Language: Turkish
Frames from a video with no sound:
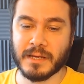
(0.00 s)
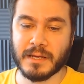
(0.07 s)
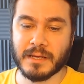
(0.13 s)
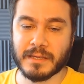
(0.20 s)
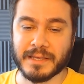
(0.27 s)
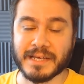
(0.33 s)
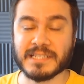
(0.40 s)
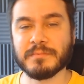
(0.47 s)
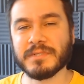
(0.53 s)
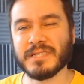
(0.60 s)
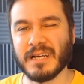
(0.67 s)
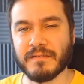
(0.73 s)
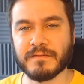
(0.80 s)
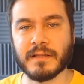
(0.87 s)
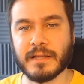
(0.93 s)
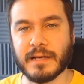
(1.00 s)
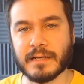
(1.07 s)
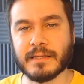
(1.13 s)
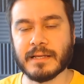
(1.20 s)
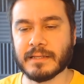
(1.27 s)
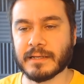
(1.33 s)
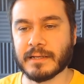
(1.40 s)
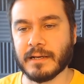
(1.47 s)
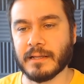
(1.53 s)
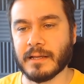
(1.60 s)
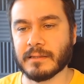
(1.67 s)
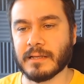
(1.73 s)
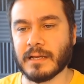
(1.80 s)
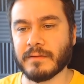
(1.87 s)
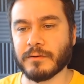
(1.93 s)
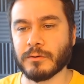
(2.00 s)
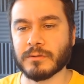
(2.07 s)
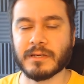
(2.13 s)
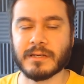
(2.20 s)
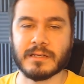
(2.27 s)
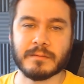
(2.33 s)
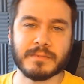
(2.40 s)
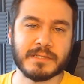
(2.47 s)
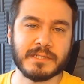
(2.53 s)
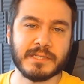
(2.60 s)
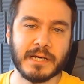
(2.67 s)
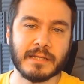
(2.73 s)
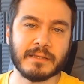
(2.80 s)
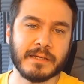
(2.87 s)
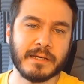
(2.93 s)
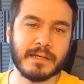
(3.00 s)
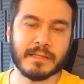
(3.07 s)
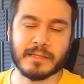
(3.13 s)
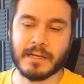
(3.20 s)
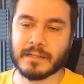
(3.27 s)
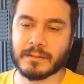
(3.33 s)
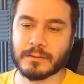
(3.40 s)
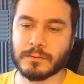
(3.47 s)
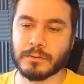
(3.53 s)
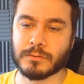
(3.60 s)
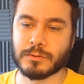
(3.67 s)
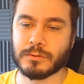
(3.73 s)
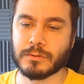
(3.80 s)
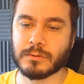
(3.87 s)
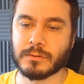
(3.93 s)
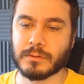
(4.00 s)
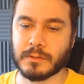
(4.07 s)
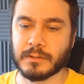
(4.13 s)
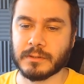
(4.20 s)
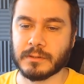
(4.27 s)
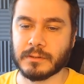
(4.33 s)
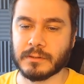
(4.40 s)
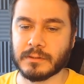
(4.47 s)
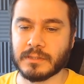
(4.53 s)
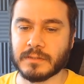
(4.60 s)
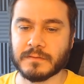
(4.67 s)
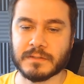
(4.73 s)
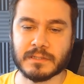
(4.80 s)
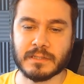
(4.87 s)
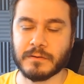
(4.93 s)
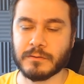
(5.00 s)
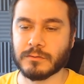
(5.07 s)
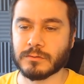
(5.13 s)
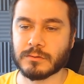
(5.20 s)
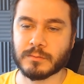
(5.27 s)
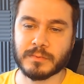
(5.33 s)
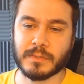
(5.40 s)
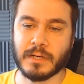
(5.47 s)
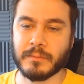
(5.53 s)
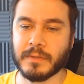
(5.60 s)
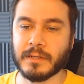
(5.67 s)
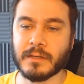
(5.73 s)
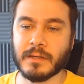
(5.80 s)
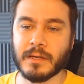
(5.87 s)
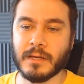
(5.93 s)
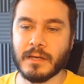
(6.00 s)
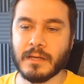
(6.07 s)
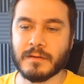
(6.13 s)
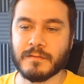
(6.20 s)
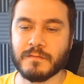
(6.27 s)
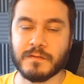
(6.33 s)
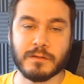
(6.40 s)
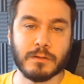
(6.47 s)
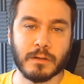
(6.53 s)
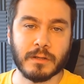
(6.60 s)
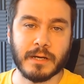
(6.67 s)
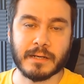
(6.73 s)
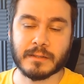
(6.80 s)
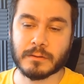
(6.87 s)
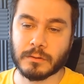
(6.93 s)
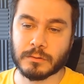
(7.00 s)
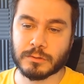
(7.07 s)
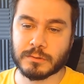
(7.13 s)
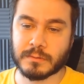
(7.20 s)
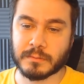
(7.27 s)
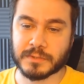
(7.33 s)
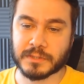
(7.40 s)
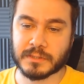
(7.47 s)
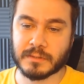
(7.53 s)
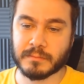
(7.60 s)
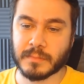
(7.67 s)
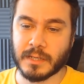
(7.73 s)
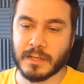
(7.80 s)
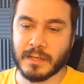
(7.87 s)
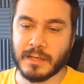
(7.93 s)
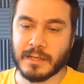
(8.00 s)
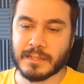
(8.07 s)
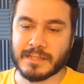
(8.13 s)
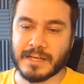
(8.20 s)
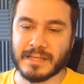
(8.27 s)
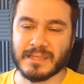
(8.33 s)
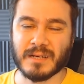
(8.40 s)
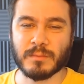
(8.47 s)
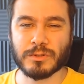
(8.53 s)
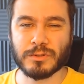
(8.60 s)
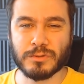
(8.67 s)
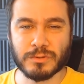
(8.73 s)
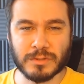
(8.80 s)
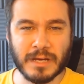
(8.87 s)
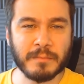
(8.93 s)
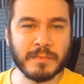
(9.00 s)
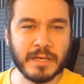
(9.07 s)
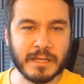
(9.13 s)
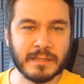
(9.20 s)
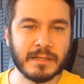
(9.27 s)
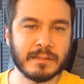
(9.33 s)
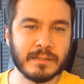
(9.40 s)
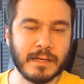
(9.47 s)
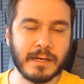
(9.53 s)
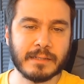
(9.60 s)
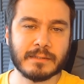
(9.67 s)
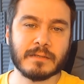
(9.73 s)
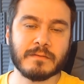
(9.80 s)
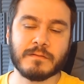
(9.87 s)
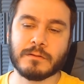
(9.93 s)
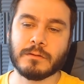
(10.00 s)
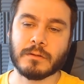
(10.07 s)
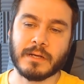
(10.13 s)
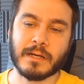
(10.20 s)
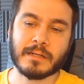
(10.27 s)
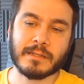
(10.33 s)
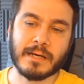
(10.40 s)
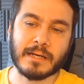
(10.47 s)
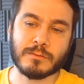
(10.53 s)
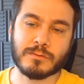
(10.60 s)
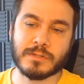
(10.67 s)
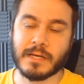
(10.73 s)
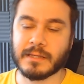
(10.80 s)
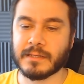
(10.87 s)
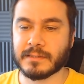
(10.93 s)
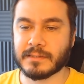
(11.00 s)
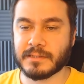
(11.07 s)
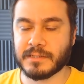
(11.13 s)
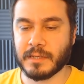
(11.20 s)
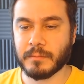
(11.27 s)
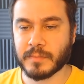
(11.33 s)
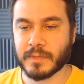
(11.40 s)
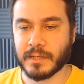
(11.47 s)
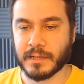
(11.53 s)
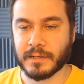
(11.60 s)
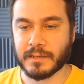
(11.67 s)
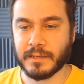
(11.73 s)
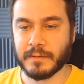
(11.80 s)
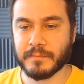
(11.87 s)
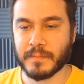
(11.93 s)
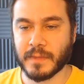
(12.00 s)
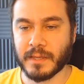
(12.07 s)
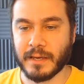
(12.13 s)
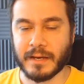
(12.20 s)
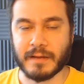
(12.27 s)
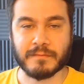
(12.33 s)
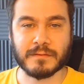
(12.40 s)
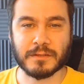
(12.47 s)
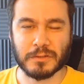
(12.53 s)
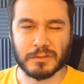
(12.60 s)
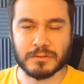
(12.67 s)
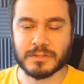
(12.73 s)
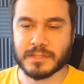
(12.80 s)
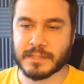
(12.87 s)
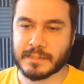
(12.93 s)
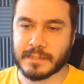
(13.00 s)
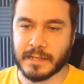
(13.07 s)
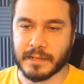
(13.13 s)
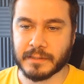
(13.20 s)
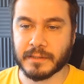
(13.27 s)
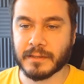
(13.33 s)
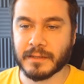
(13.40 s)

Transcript: Geçmiş haftalardan da kalanlar var. Onları biz canlı yayınlarda konuştuk. E, Twitch'te ve YouTube'da ama videolarda konuşmamıştım. Zaten bu gündem yayınlarında artık video olarak daha düzenli atacağım kanala. Her hafta görüşeceğiz yani.